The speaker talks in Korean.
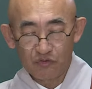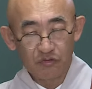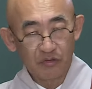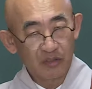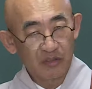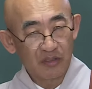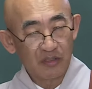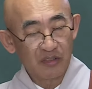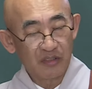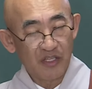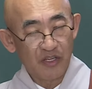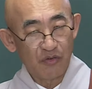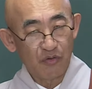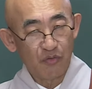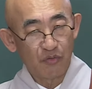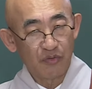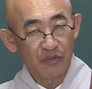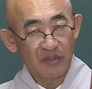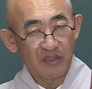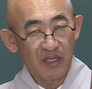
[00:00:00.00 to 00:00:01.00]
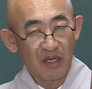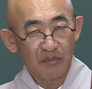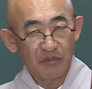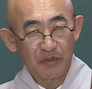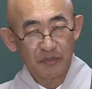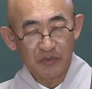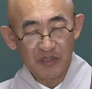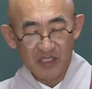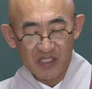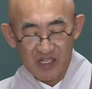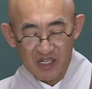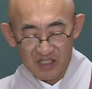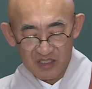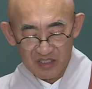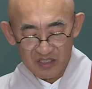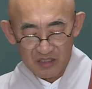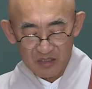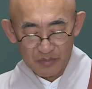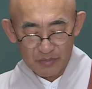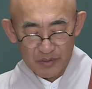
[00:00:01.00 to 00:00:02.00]
주었던 내용을
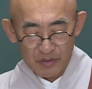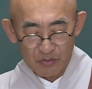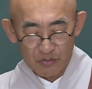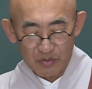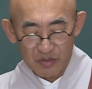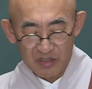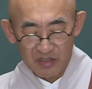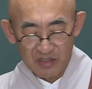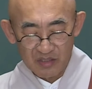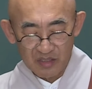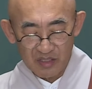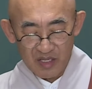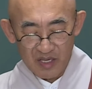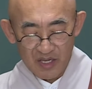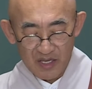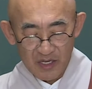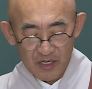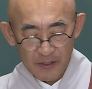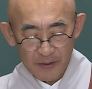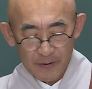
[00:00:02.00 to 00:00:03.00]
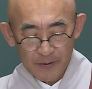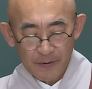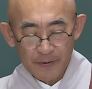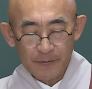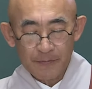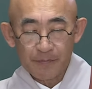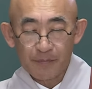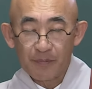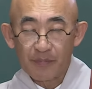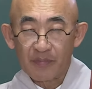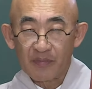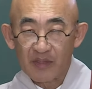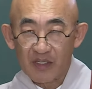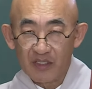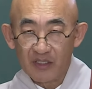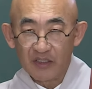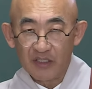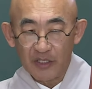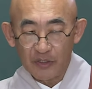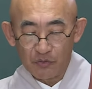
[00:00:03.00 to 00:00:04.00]
37각지를 배우고 있는데
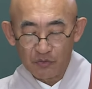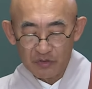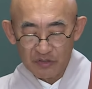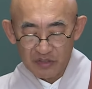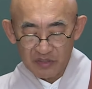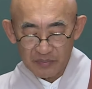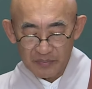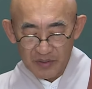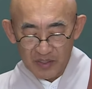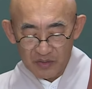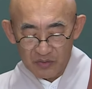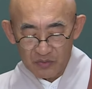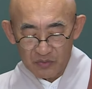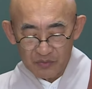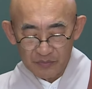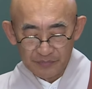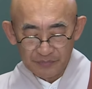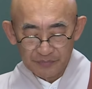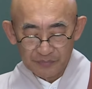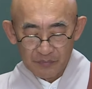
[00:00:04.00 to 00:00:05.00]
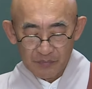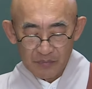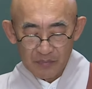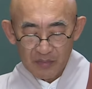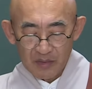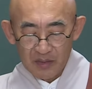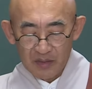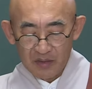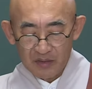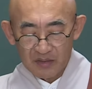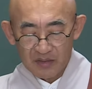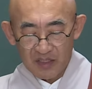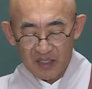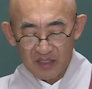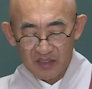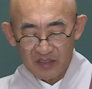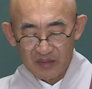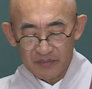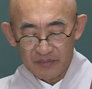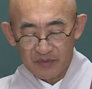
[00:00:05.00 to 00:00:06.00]
그 내용이죠 바로
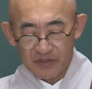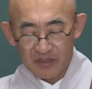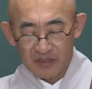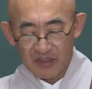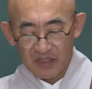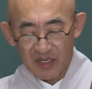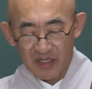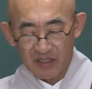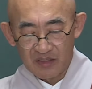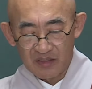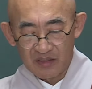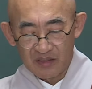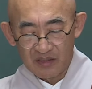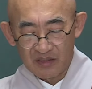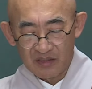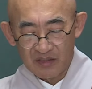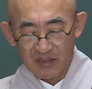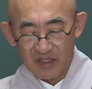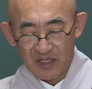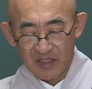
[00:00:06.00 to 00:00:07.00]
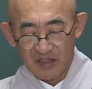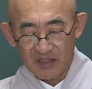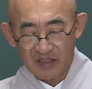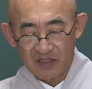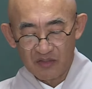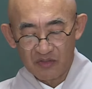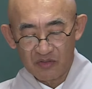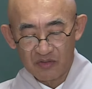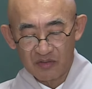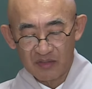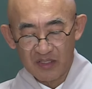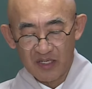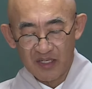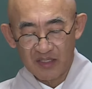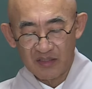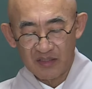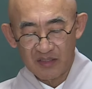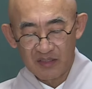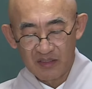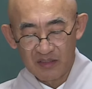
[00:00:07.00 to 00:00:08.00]
사념처 사정근 사신족
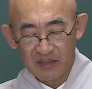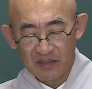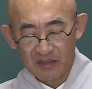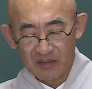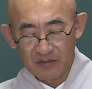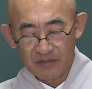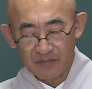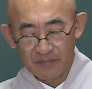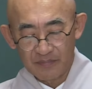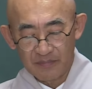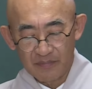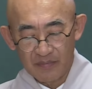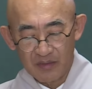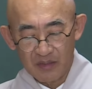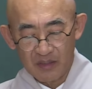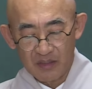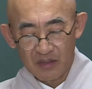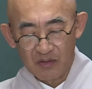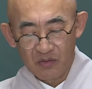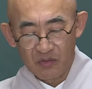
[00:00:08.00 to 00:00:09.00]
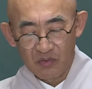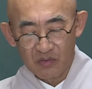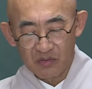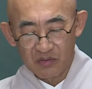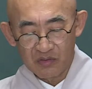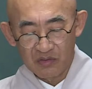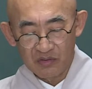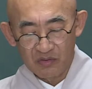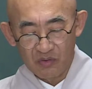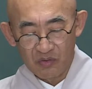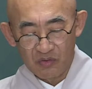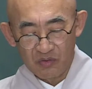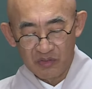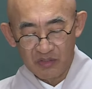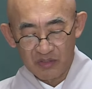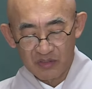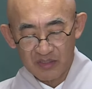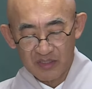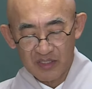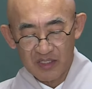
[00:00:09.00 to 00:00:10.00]
사선 오근 음,
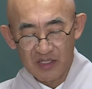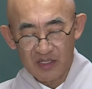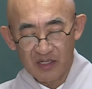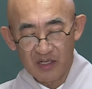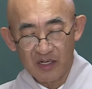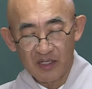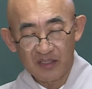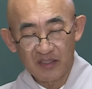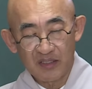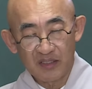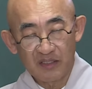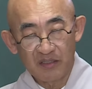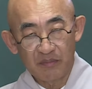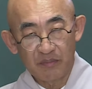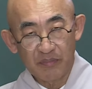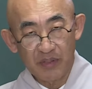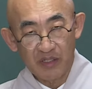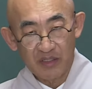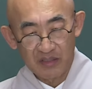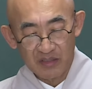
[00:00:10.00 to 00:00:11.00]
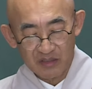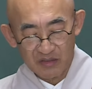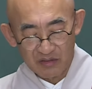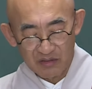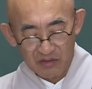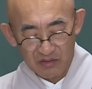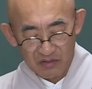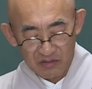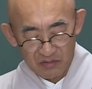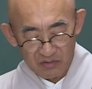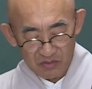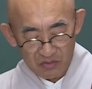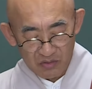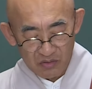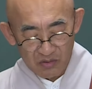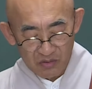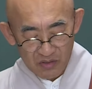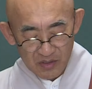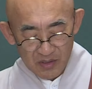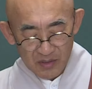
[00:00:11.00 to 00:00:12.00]
오력 칠각지 팔정도
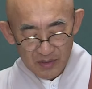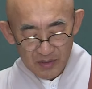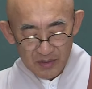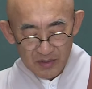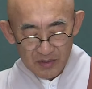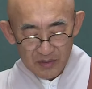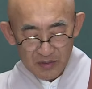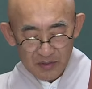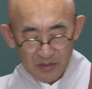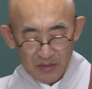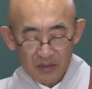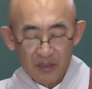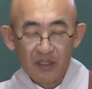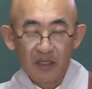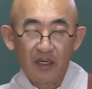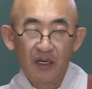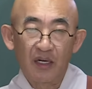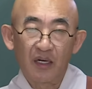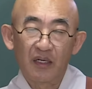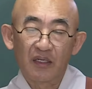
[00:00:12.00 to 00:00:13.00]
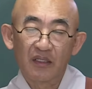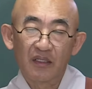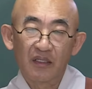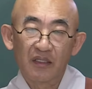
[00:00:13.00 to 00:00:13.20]
아,